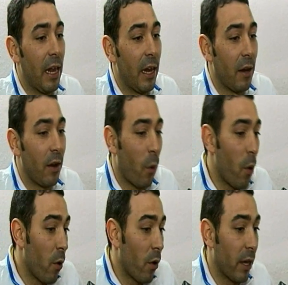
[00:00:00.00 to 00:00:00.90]
el
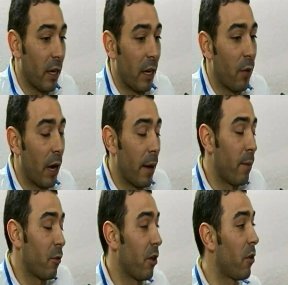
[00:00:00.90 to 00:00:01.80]
juego, que, no
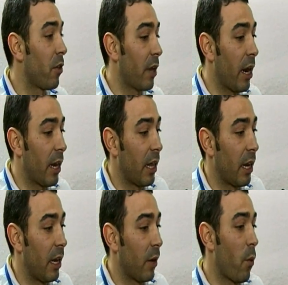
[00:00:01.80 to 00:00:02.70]
acabamos de encontrar
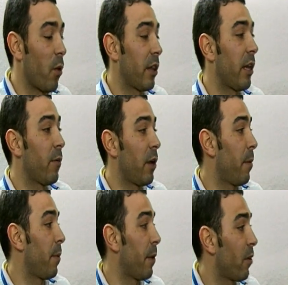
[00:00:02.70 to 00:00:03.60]
el juego que teníamos en
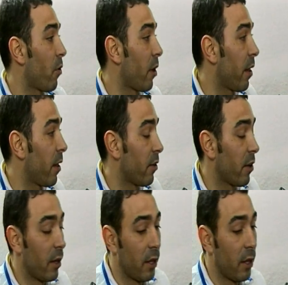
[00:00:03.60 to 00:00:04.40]
las primeras jornadas.